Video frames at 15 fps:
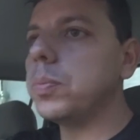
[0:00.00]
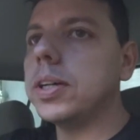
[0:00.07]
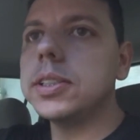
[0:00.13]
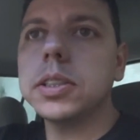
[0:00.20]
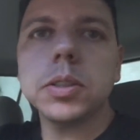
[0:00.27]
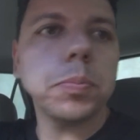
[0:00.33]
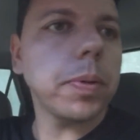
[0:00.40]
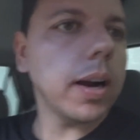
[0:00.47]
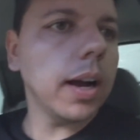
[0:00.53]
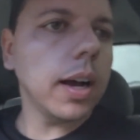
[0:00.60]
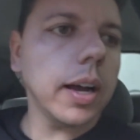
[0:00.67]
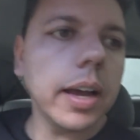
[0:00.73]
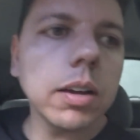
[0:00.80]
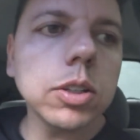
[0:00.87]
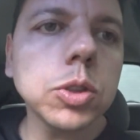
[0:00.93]
peças
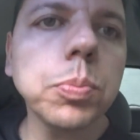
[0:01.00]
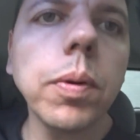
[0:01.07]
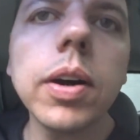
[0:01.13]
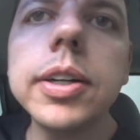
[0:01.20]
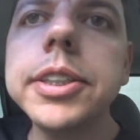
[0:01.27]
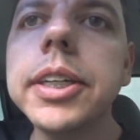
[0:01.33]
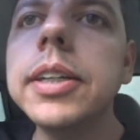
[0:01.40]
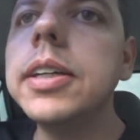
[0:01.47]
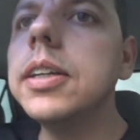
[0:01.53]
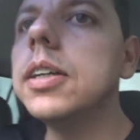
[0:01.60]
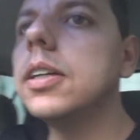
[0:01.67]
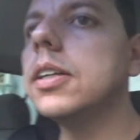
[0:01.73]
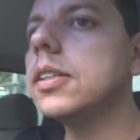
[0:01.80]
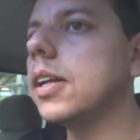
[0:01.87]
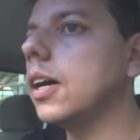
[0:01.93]
pra Export ali,
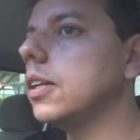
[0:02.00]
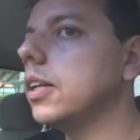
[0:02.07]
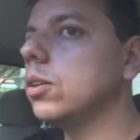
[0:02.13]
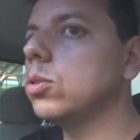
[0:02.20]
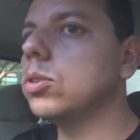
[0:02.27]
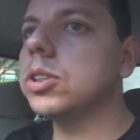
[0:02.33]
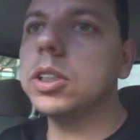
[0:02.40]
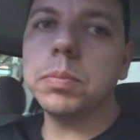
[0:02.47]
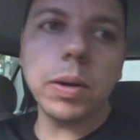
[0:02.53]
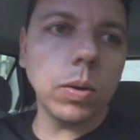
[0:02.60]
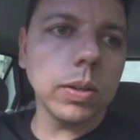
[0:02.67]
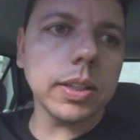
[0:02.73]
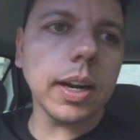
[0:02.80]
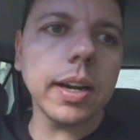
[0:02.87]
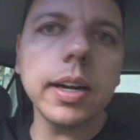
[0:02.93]
tá? Daí eu tô usando uma
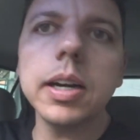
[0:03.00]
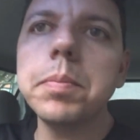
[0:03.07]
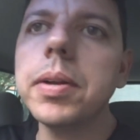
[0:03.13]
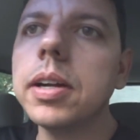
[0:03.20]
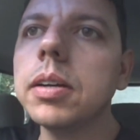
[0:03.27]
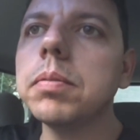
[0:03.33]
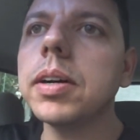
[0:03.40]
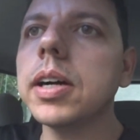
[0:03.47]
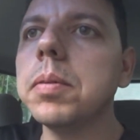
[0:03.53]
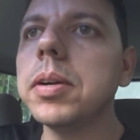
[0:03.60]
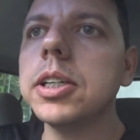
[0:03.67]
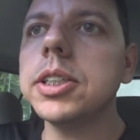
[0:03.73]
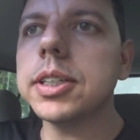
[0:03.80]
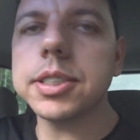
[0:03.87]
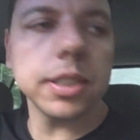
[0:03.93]
outra câmera, uma
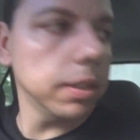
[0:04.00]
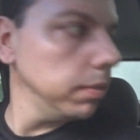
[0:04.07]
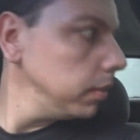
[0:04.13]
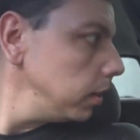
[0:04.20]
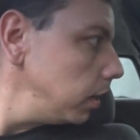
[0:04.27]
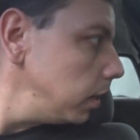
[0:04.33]
câmera de ação,